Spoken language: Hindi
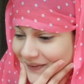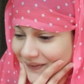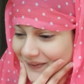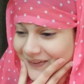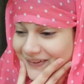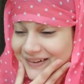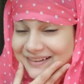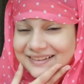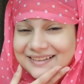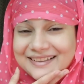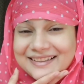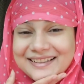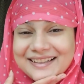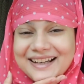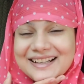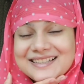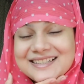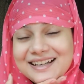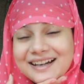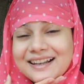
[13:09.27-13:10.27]
और
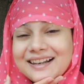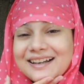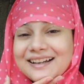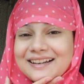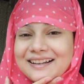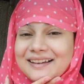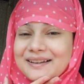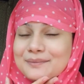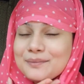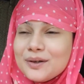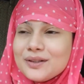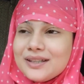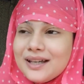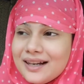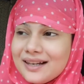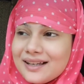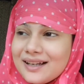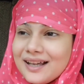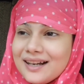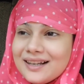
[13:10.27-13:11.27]
अच्छा लग रहा है बहुत
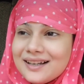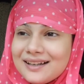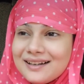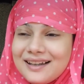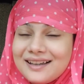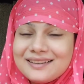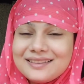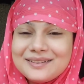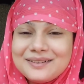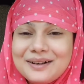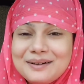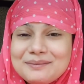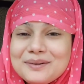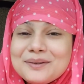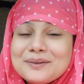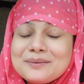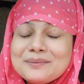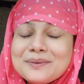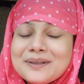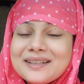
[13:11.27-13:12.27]
हल्का लग रहा है तो आप
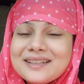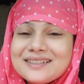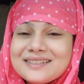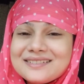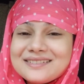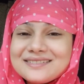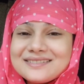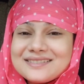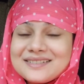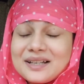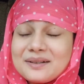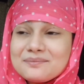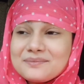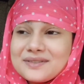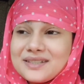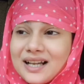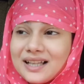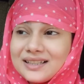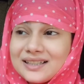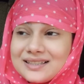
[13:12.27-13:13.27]
लोग भी जब
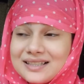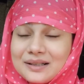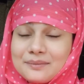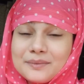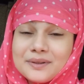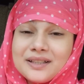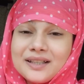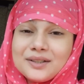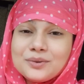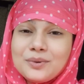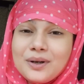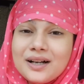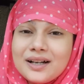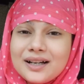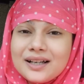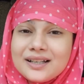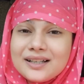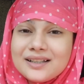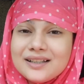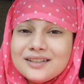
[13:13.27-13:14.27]
ज़्यादा सर में दर्द हुआ
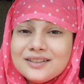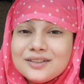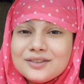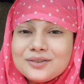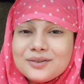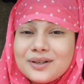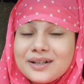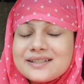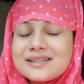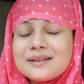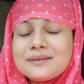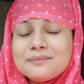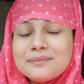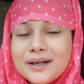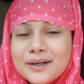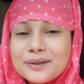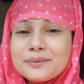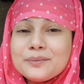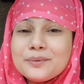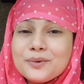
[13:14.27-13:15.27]
करें ना तो थोड़ा सा
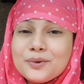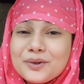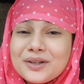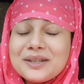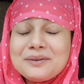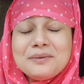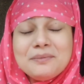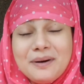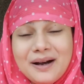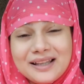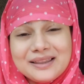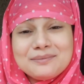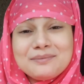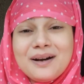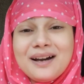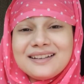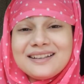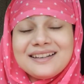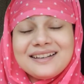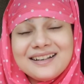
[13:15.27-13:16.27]
बड़े बूढ़ों की भी बात
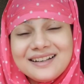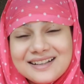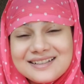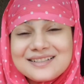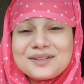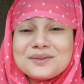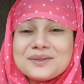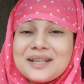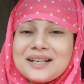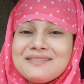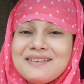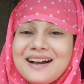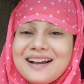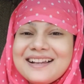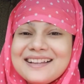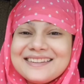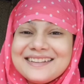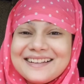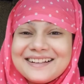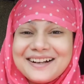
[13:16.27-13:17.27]
मान के ना नज़र उतरवा
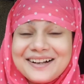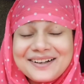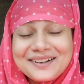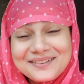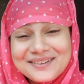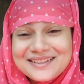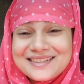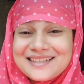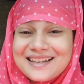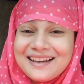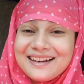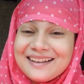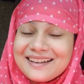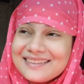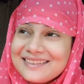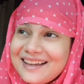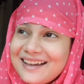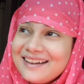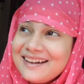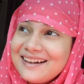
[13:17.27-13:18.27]
के देखा करो अच्छा
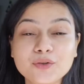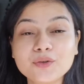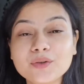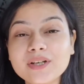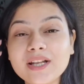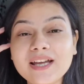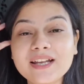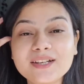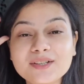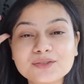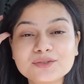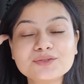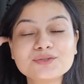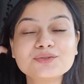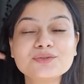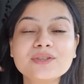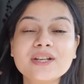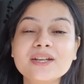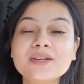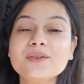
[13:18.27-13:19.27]
लगता वो डायलॉग तो
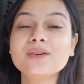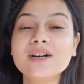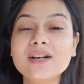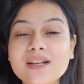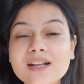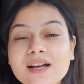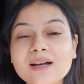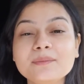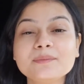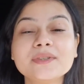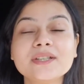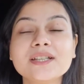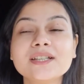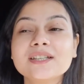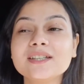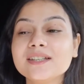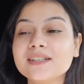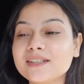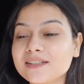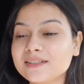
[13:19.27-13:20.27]
सुना ही होगा ना आपने
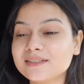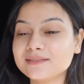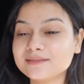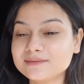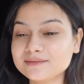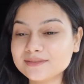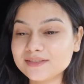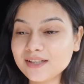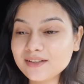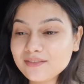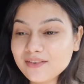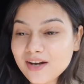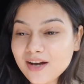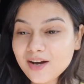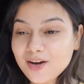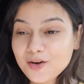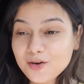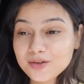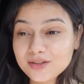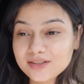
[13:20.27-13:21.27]
कि दवा
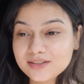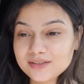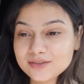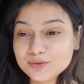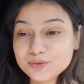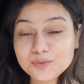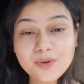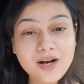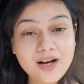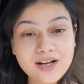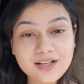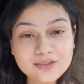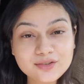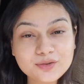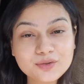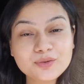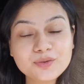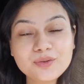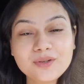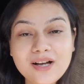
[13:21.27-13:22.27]
और दुआ
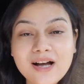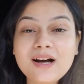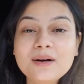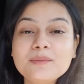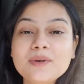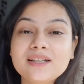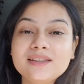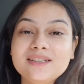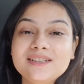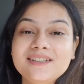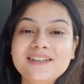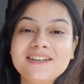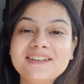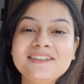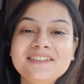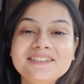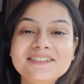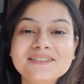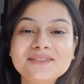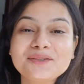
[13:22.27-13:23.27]
दोनों काम आती
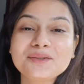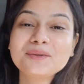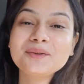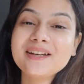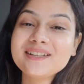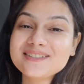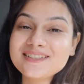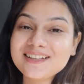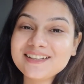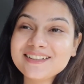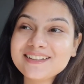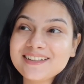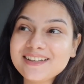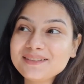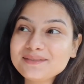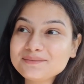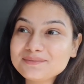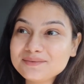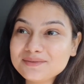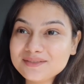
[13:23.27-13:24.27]
हैं तो ऐसा नहीं
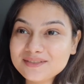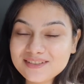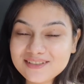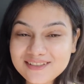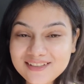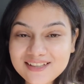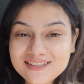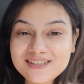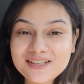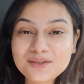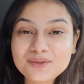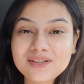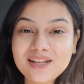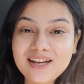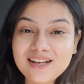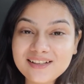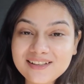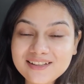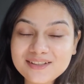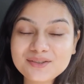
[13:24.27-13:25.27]
है नज़र
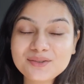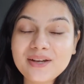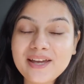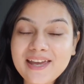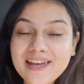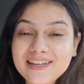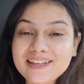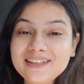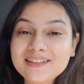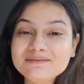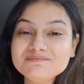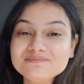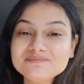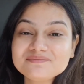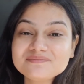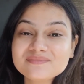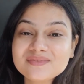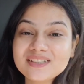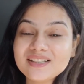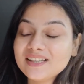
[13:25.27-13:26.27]
उतार के तो है
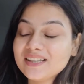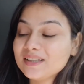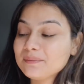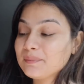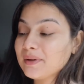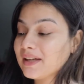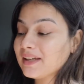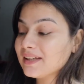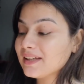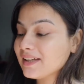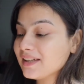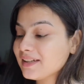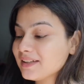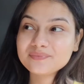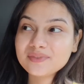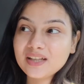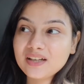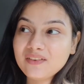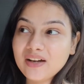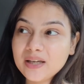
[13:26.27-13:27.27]
ही लेकिन मैं ये
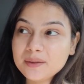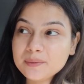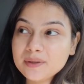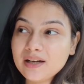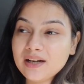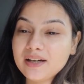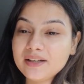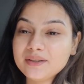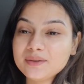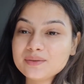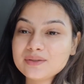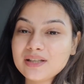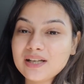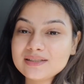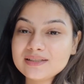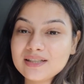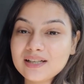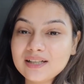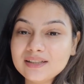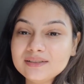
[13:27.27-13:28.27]
दवाई भी खा रही हूँ
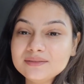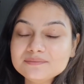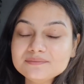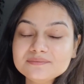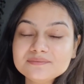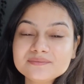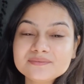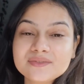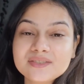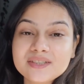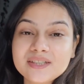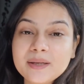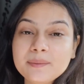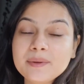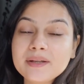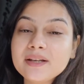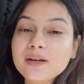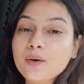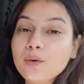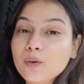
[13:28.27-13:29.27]
साथ साथ ये
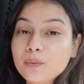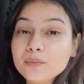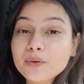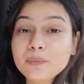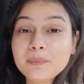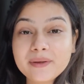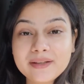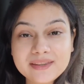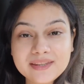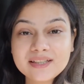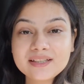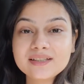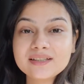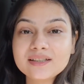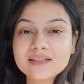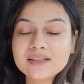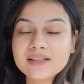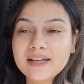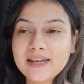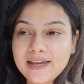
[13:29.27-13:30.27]
मैंने होम्योपैथिक
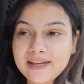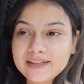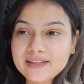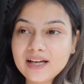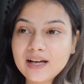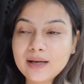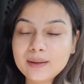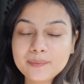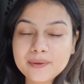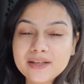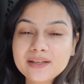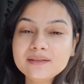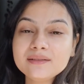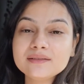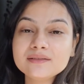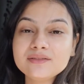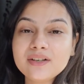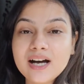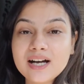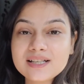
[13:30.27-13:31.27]
है यहाँ पे
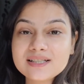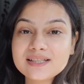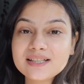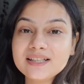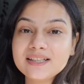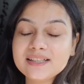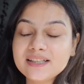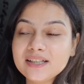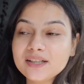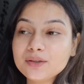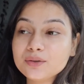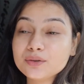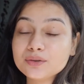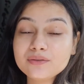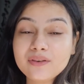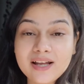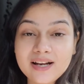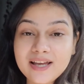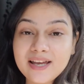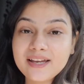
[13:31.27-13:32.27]
वहाँ से लिए
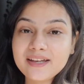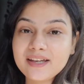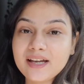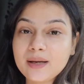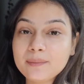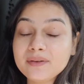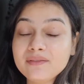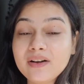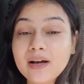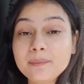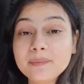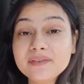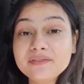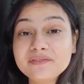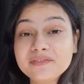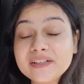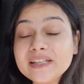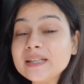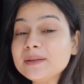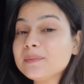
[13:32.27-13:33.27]
गुरुद्वारा है यहाँ पे वहाँ पे
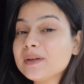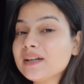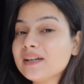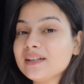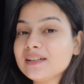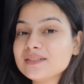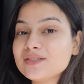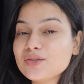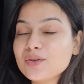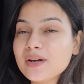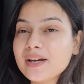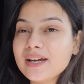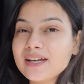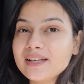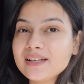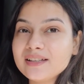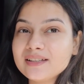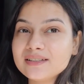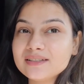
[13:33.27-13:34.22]
फ्री में जो है